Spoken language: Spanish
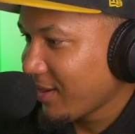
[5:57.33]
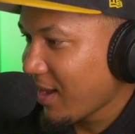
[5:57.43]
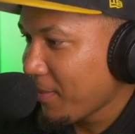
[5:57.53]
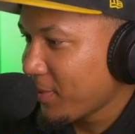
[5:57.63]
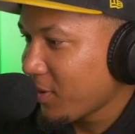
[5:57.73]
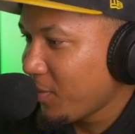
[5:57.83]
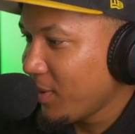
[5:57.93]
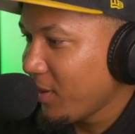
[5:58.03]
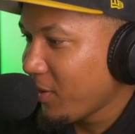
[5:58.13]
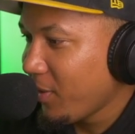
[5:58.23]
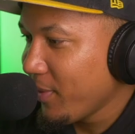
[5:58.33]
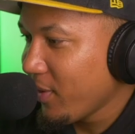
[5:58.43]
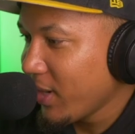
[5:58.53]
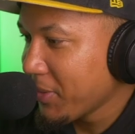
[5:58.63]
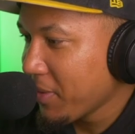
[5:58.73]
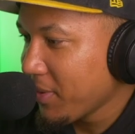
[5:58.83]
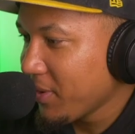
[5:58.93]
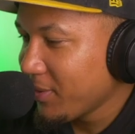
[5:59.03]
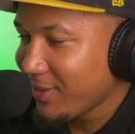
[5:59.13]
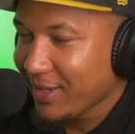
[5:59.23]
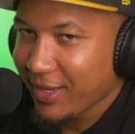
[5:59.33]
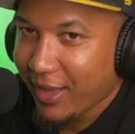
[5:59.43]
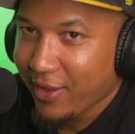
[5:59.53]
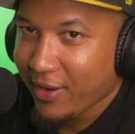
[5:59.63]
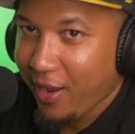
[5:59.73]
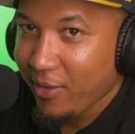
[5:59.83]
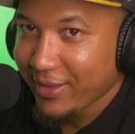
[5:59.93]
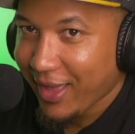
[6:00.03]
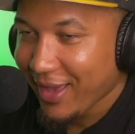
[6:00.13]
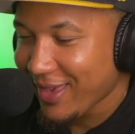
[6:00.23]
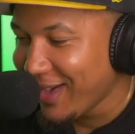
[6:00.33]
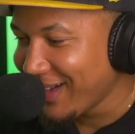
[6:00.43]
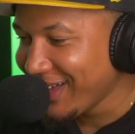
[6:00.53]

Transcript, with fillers: Ah, pero como él no comió ni bebió, la dejó la cuenta a ella.